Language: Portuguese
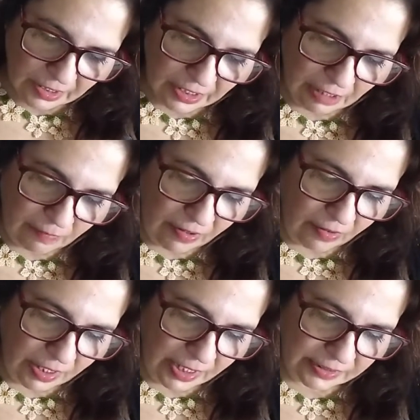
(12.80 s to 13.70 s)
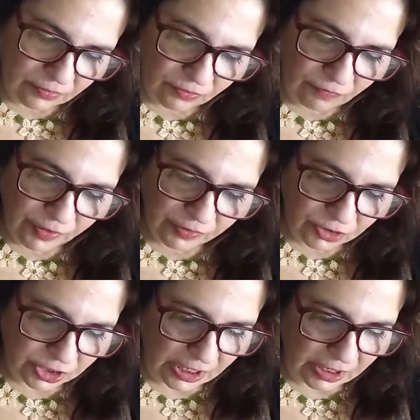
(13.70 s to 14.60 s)
que é uma coleção do Governo do
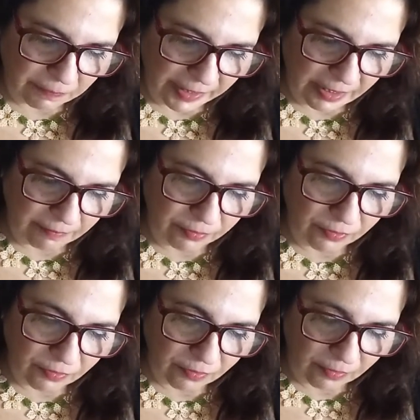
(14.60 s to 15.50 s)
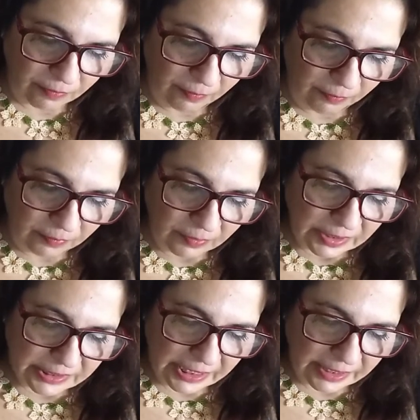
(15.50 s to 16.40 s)
Estado de Pernambuco,
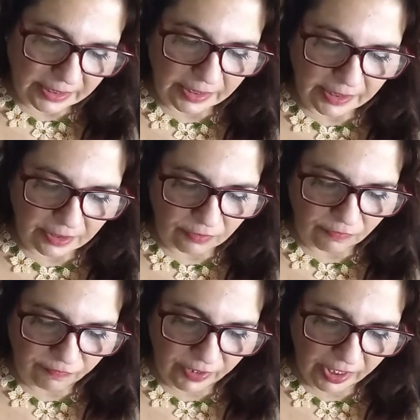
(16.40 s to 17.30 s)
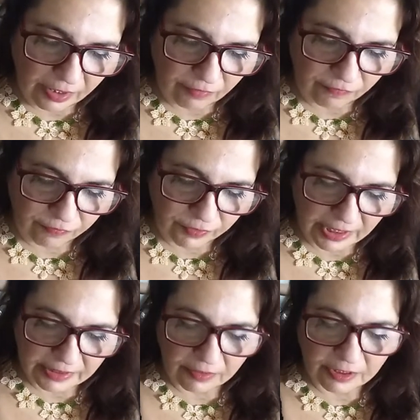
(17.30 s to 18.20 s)
Secretaria de Governo,
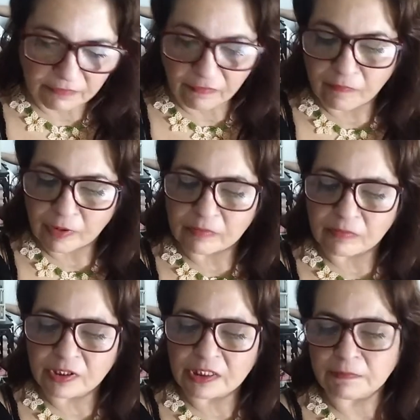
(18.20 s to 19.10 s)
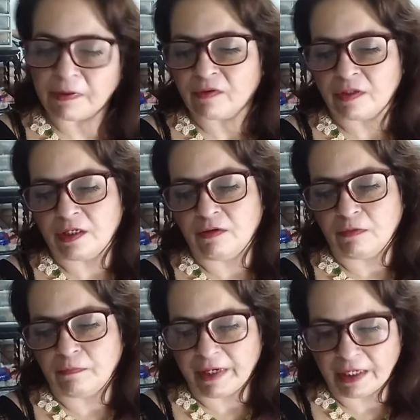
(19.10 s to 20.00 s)
Fundação de Desenvolvimento Municipal do Interior
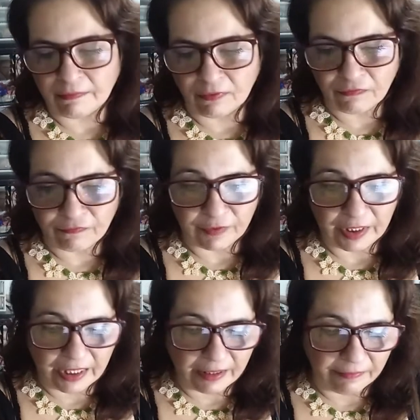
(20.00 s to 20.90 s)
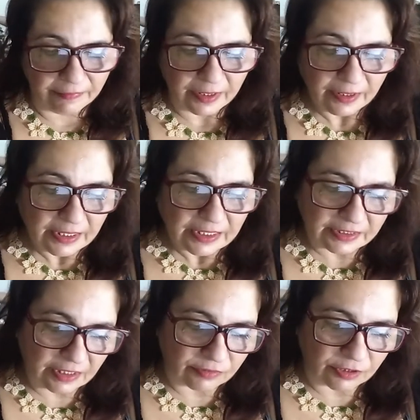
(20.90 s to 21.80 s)
de Pernambuco, FIAM,
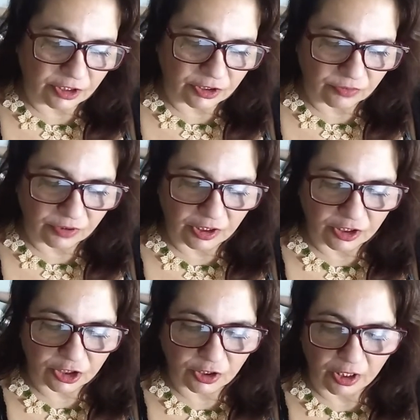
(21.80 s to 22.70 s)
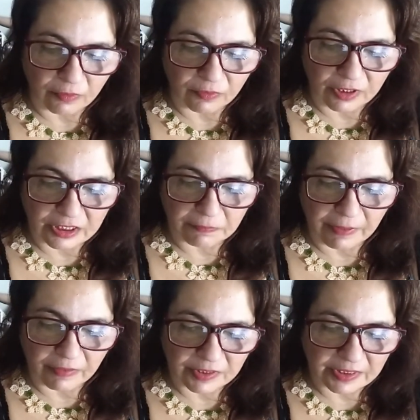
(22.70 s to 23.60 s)
Centro de Estudos de História
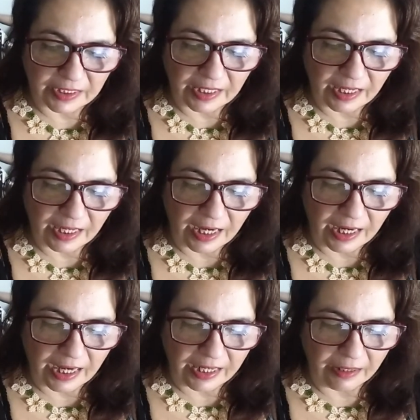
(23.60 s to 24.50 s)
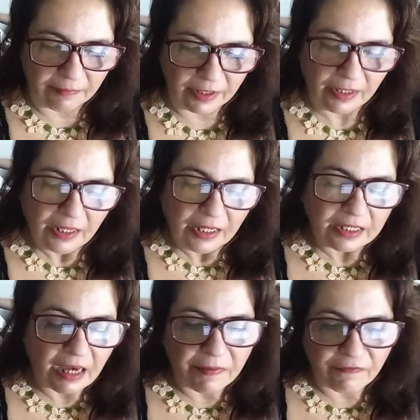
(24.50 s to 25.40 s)
Municipal, CEHM,
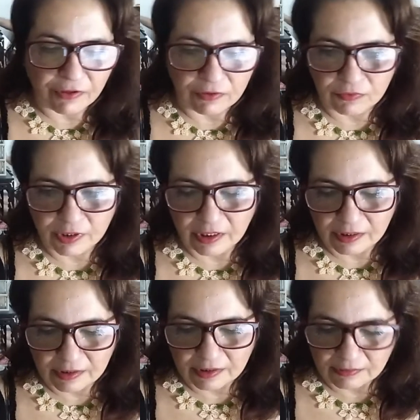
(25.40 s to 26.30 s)
e a Prefeitura,